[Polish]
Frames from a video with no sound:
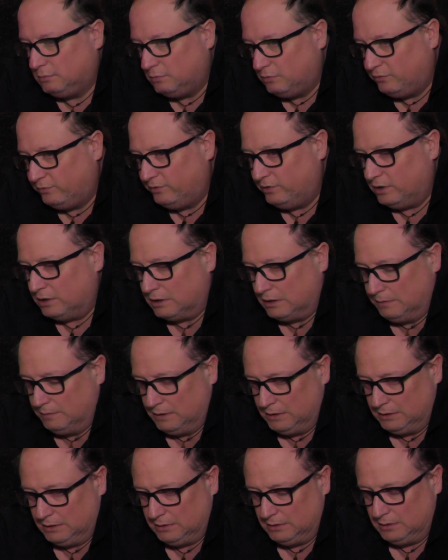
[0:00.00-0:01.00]
Mówiłem, że
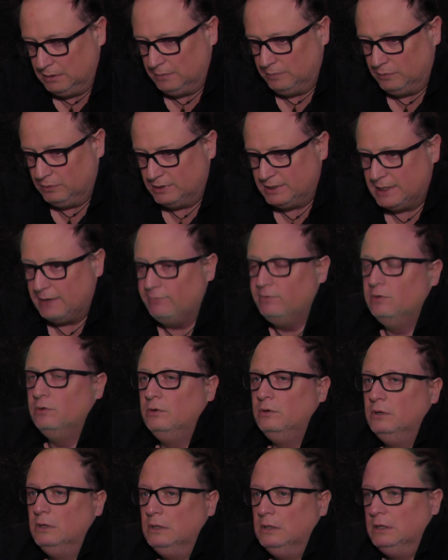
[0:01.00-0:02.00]
będę postawił